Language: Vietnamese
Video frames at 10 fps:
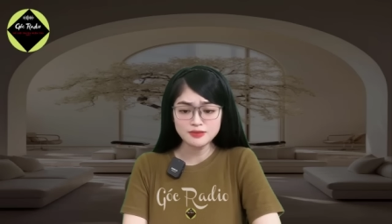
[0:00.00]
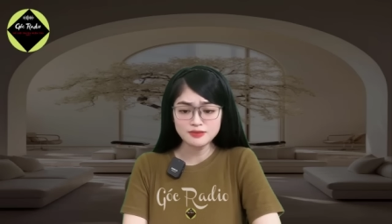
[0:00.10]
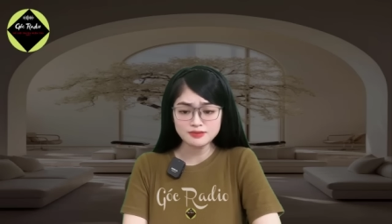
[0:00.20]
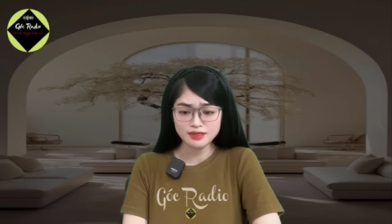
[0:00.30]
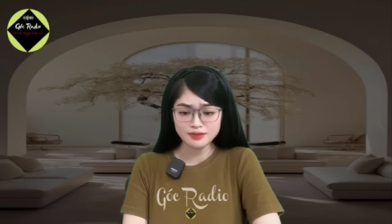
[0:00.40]

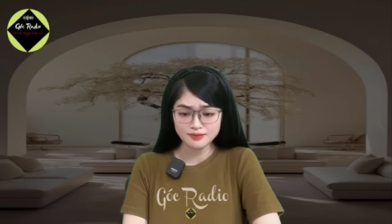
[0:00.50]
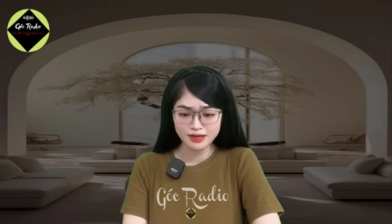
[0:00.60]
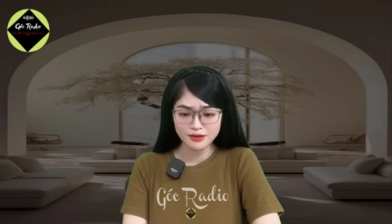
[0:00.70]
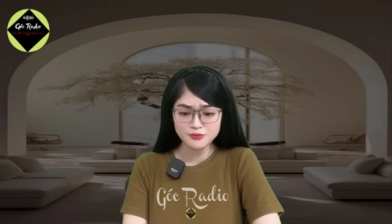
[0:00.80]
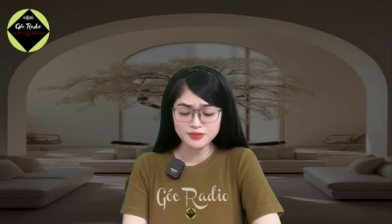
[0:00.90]
đứng ở đỉnh
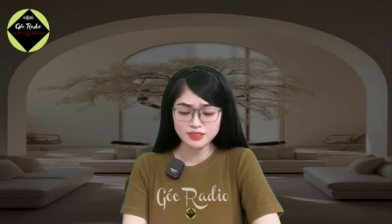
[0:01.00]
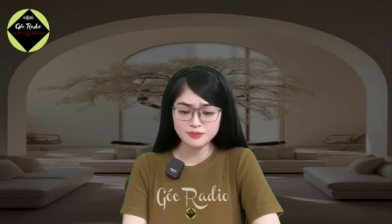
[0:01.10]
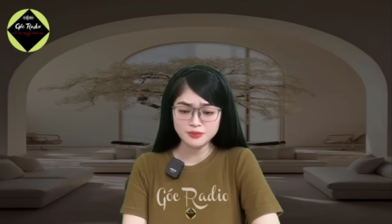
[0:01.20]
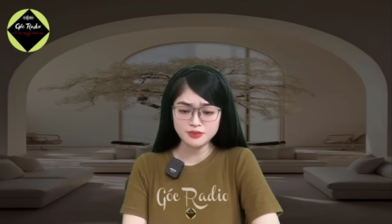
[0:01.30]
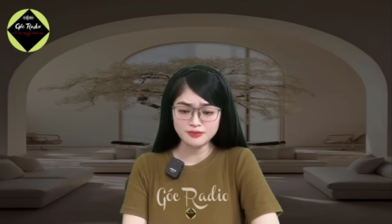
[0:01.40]
cao
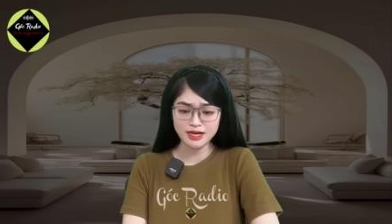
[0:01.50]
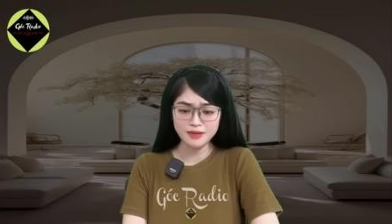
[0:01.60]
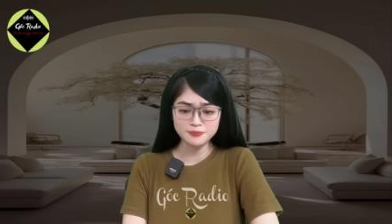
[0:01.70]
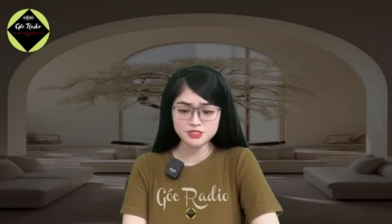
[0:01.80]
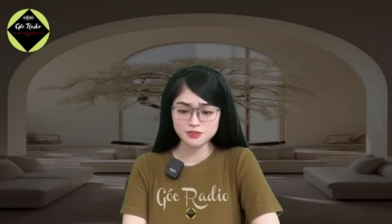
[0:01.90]
kim tự
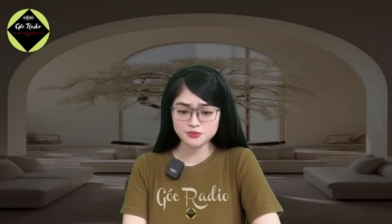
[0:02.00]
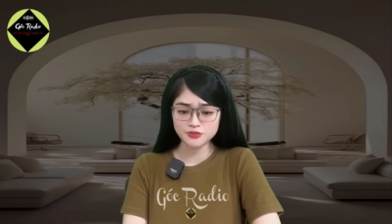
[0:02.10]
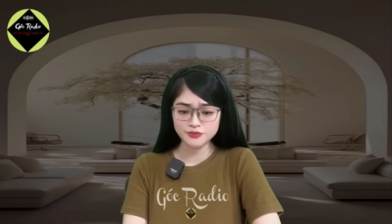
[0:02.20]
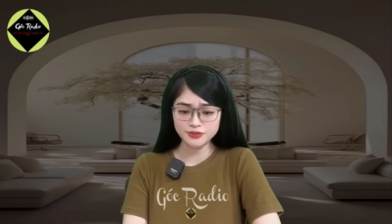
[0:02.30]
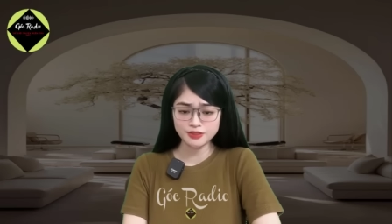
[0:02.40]
tháp chọc
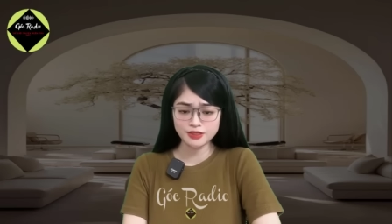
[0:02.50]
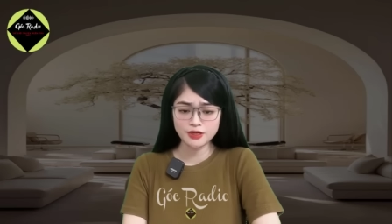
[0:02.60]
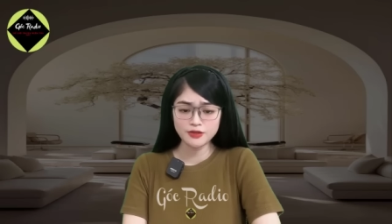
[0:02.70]
trời,